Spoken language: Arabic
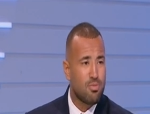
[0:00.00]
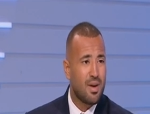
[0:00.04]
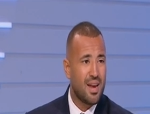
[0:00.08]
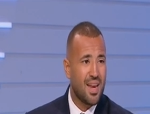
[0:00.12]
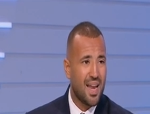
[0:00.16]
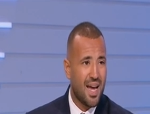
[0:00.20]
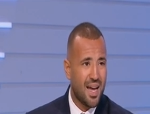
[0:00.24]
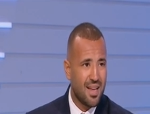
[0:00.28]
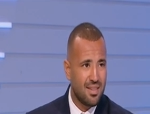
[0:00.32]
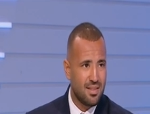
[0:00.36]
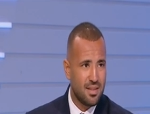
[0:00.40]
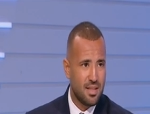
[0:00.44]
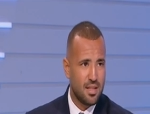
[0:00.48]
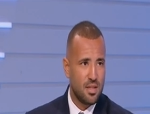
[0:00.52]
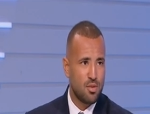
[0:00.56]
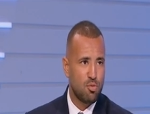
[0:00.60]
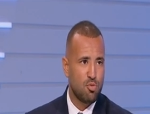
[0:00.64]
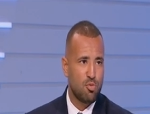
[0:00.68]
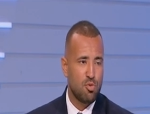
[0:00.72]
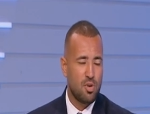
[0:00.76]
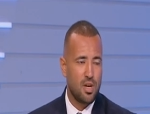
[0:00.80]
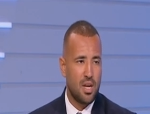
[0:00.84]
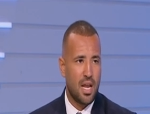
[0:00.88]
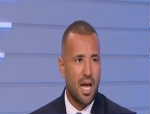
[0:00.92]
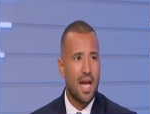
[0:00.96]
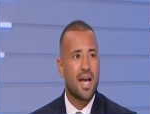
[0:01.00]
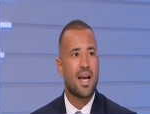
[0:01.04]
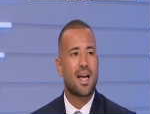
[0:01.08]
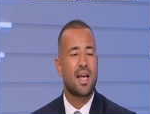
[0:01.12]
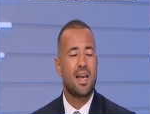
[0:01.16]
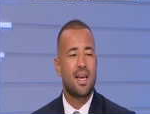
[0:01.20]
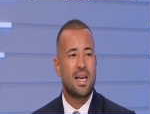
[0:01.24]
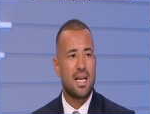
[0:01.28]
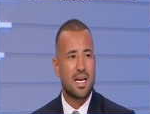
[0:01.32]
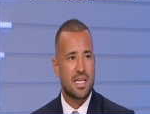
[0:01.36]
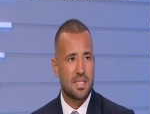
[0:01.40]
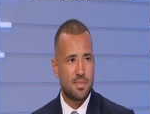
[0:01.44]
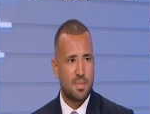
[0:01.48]
اللي عندي والحاجه
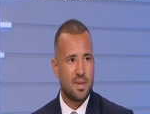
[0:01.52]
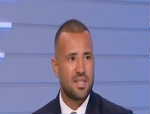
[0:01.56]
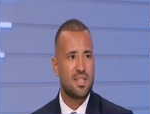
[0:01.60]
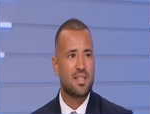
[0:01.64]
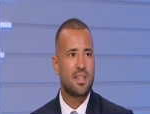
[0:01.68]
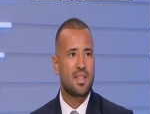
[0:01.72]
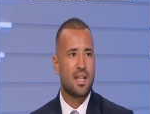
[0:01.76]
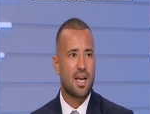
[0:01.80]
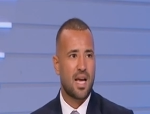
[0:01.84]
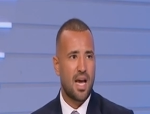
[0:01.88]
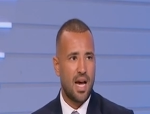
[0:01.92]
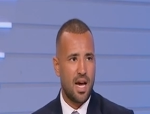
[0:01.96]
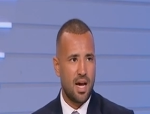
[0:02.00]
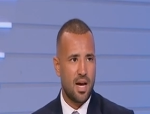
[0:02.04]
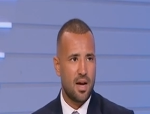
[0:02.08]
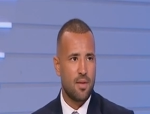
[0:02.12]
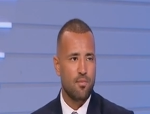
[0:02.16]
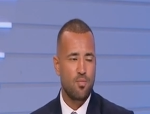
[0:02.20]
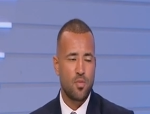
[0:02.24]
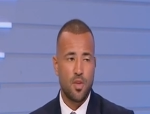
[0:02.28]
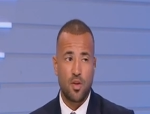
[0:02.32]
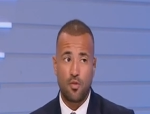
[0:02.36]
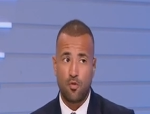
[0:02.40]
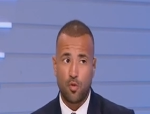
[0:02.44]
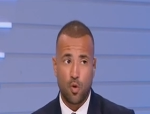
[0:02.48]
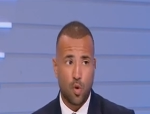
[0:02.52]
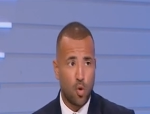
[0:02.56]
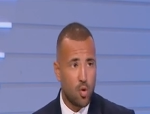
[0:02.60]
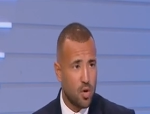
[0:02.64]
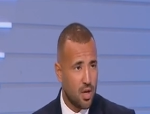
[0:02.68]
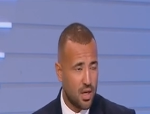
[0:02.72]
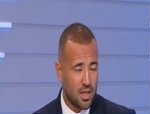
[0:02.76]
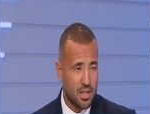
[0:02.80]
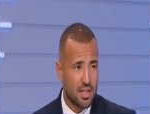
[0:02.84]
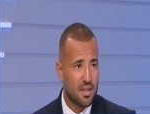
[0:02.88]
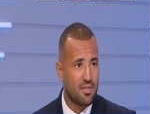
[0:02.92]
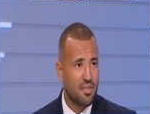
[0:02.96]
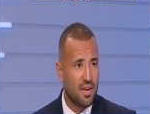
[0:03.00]
اللي اثبتت نجاحها في كل
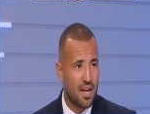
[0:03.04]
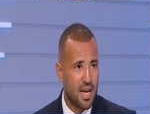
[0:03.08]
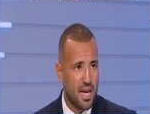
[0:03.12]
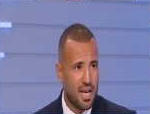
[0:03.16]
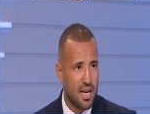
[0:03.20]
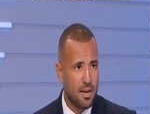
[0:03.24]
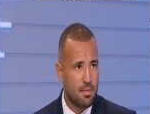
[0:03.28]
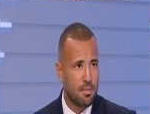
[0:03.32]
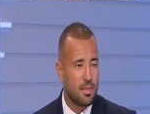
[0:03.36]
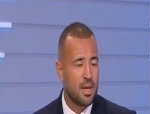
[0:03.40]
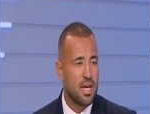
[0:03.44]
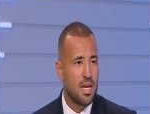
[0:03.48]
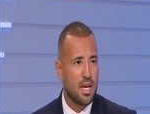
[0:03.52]
حته في العالم